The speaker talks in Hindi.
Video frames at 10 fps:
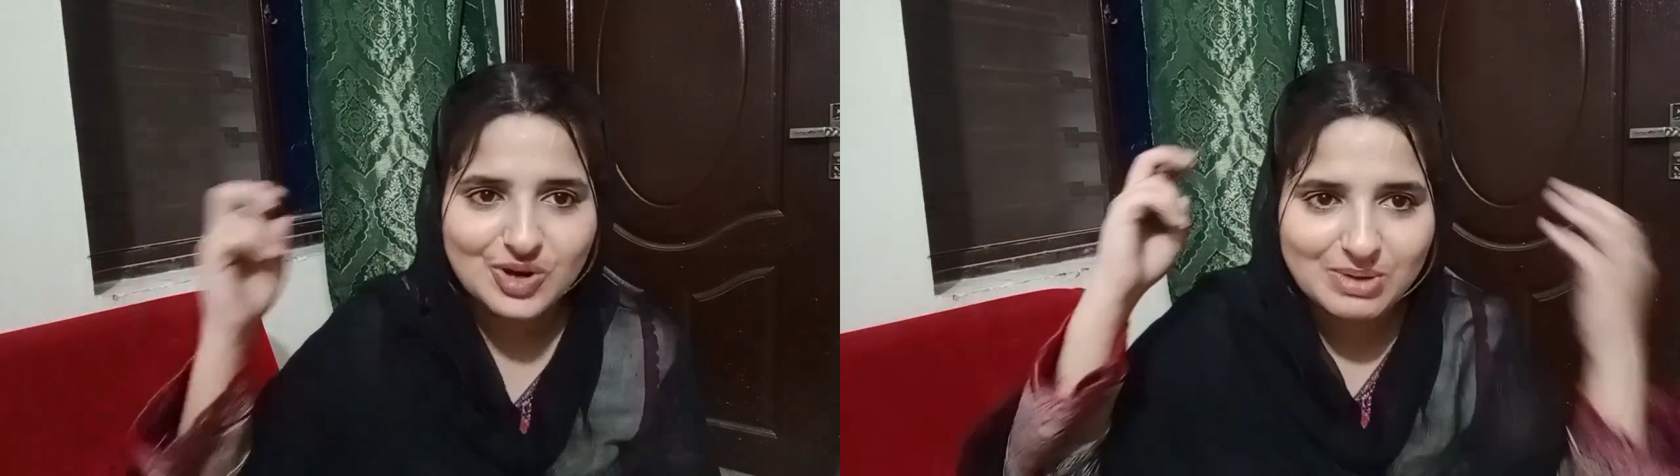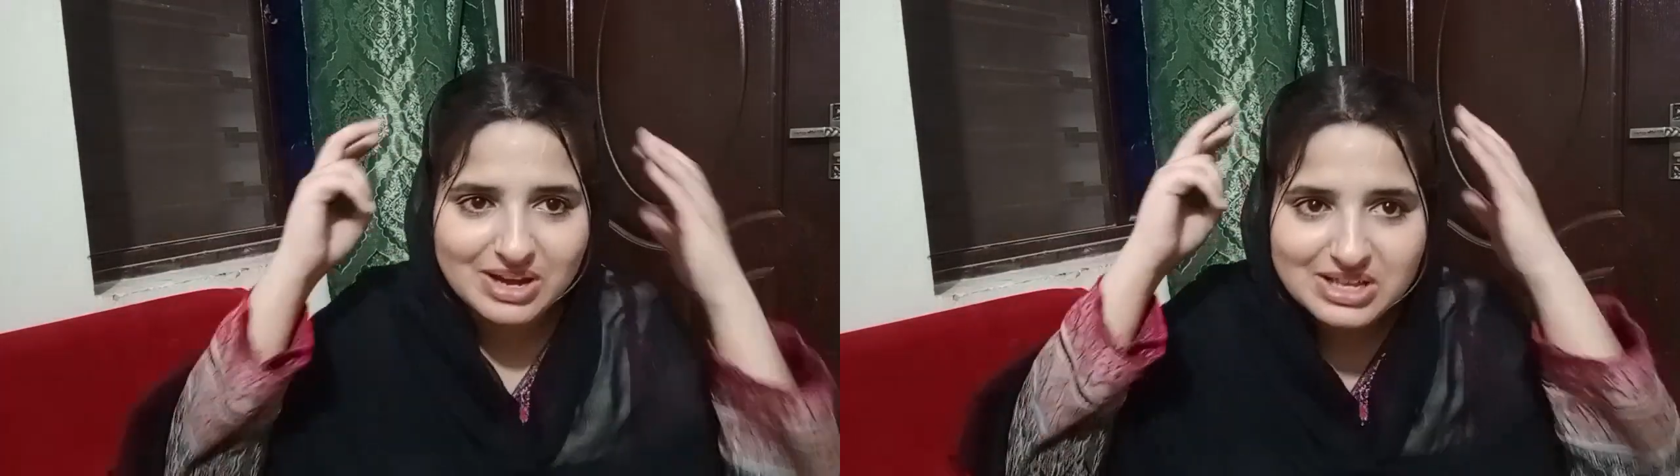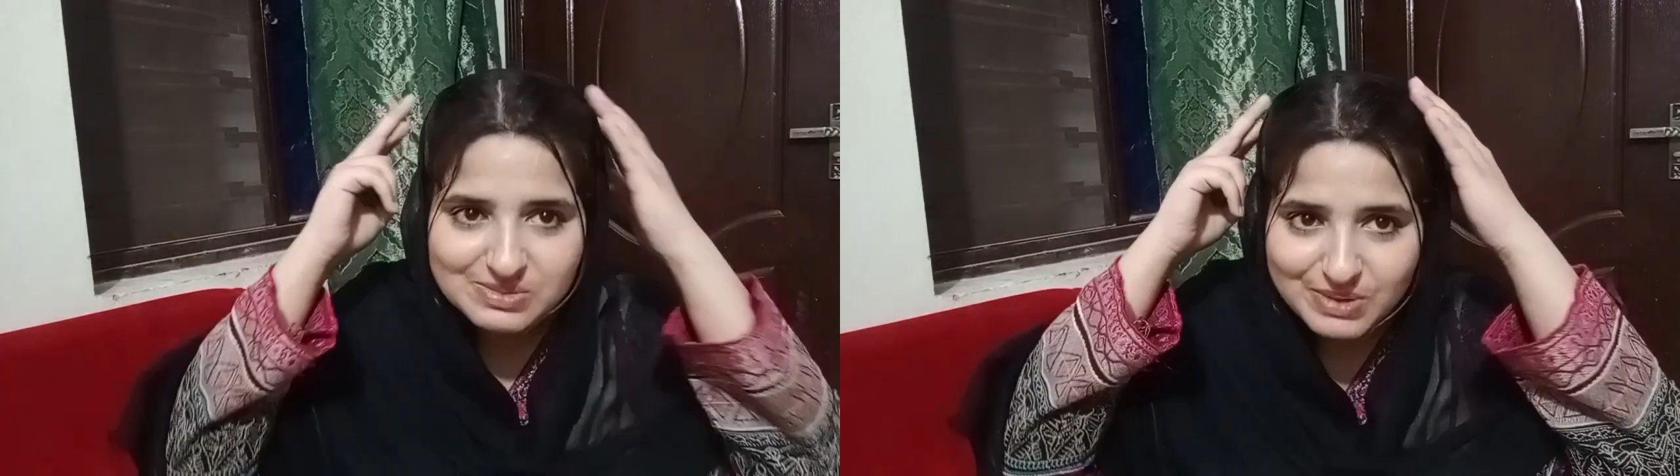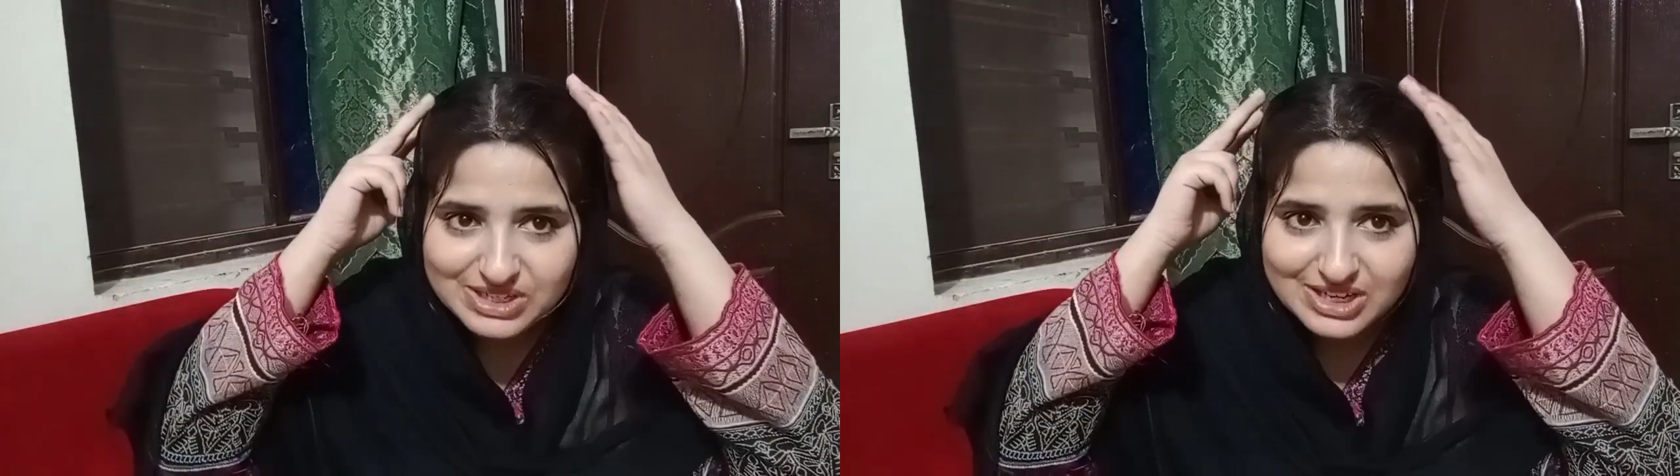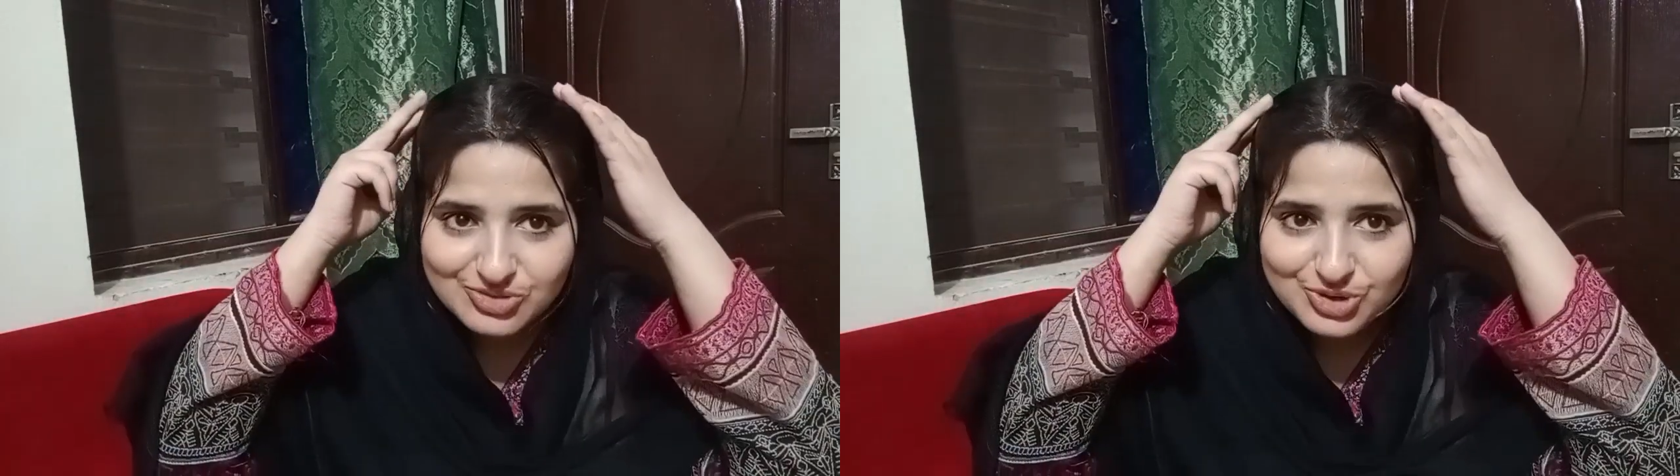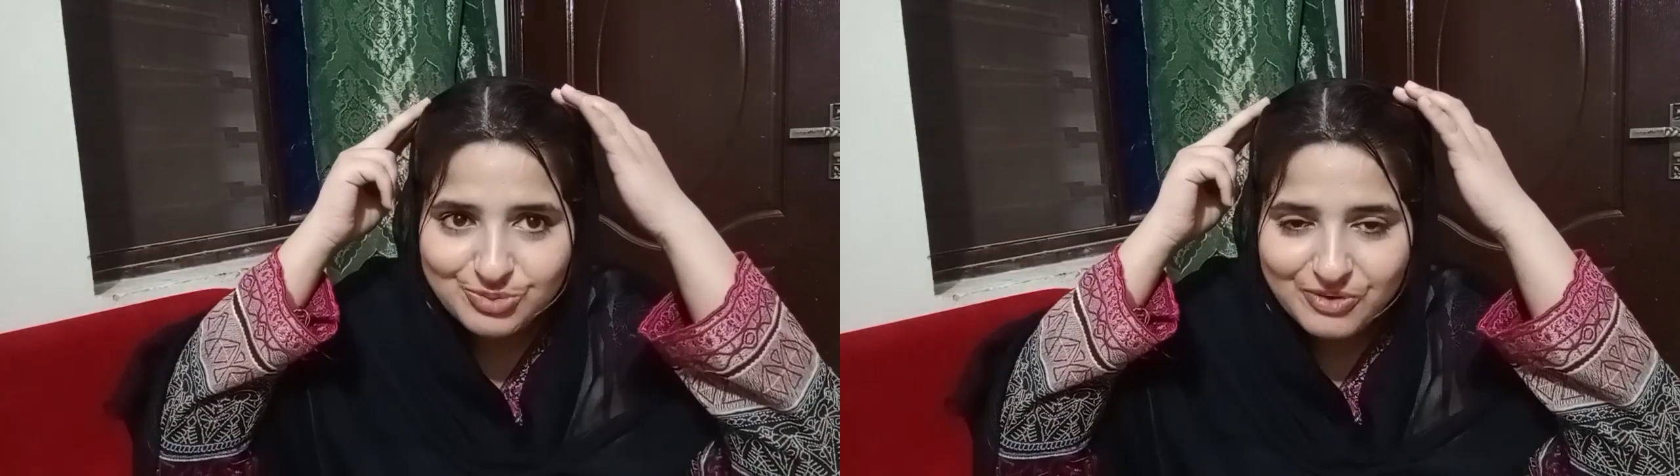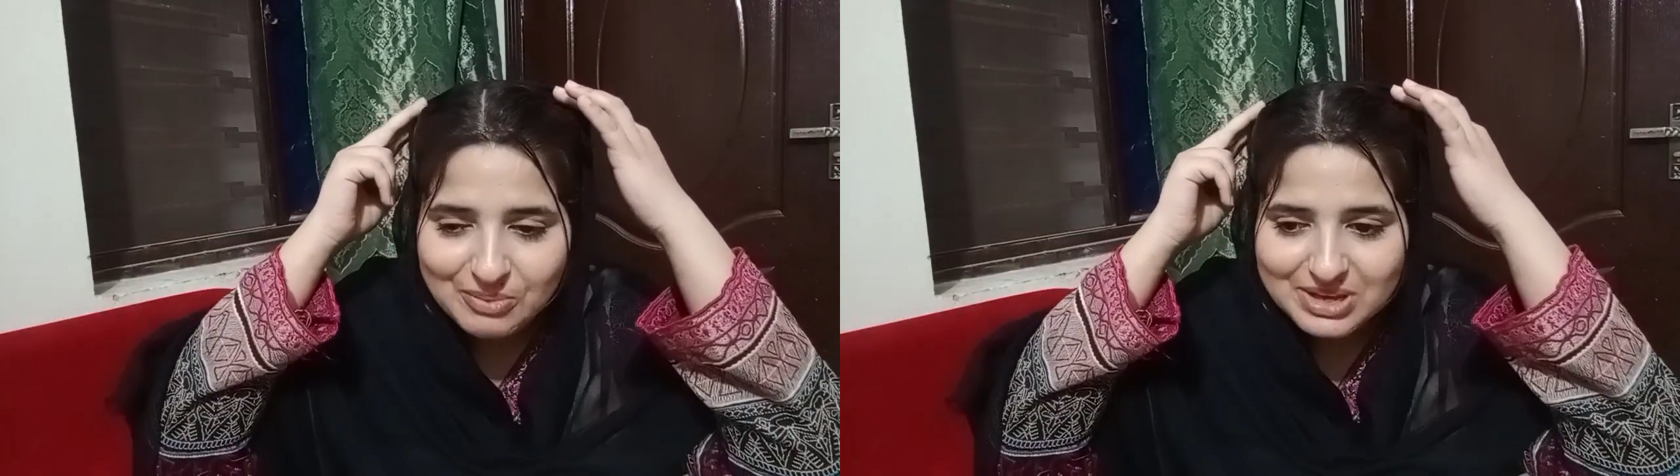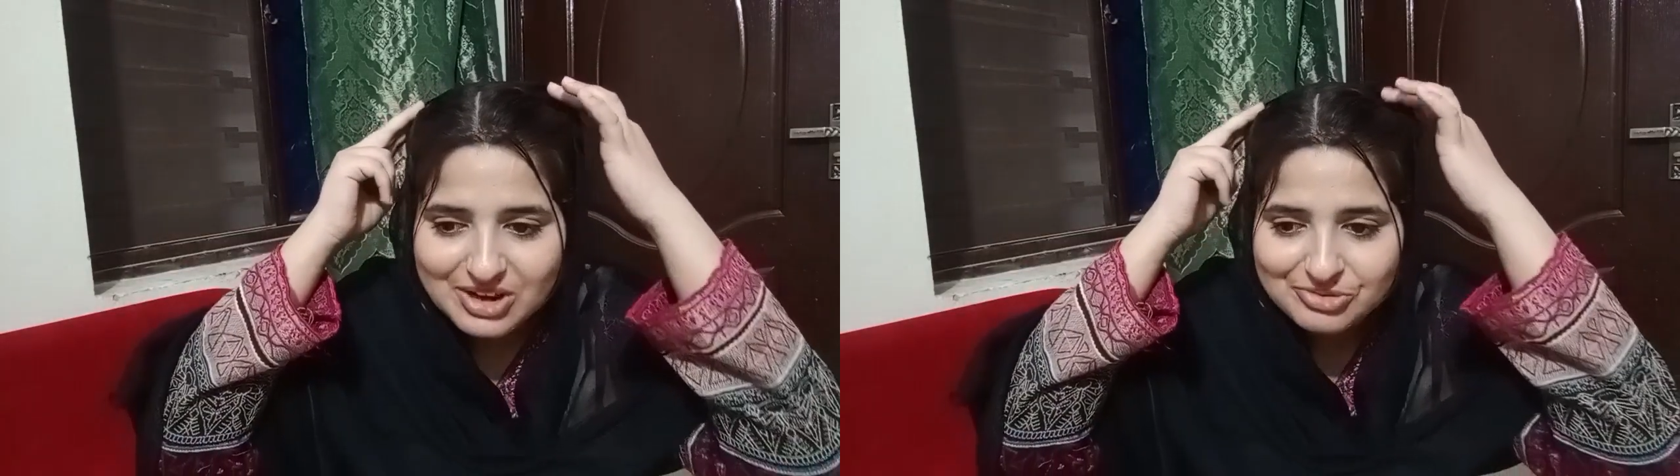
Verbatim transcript: हमारा स्पेशल यूट्यूब फैमिली का